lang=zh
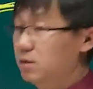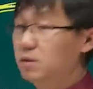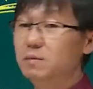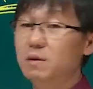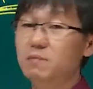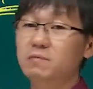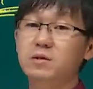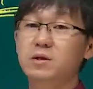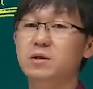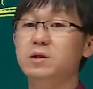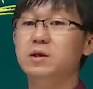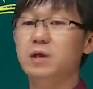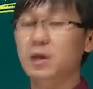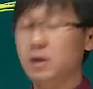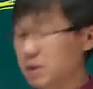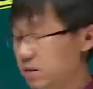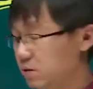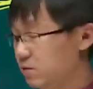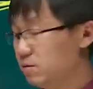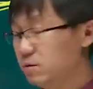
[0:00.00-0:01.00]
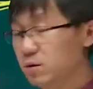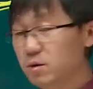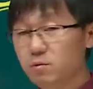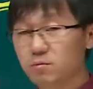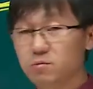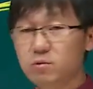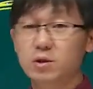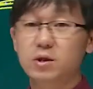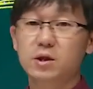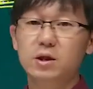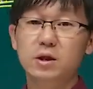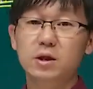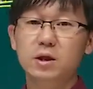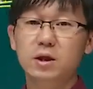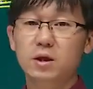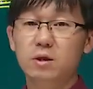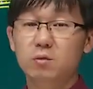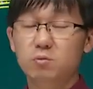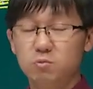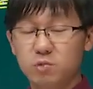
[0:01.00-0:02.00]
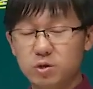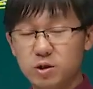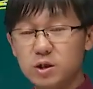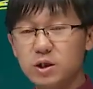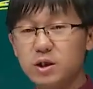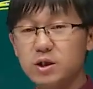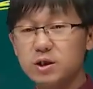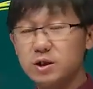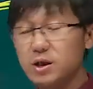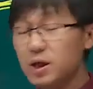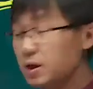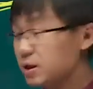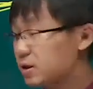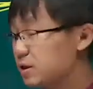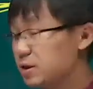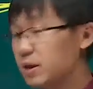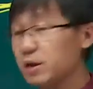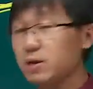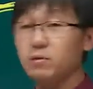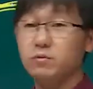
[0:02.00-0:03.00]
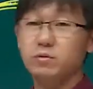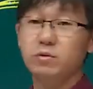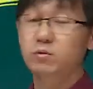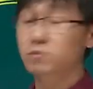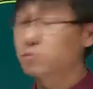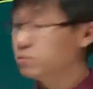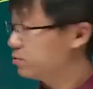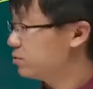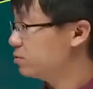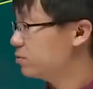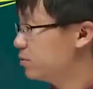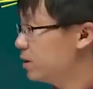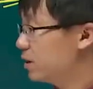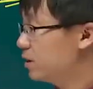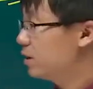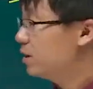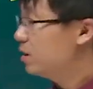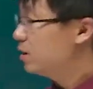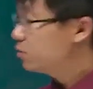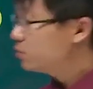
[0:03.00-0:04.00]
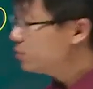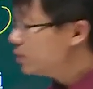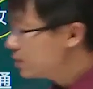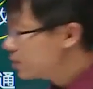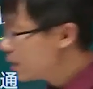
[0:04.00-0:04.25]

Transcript: 你要百分之一才能有五十一，五十以上才能有这个控制权。所以，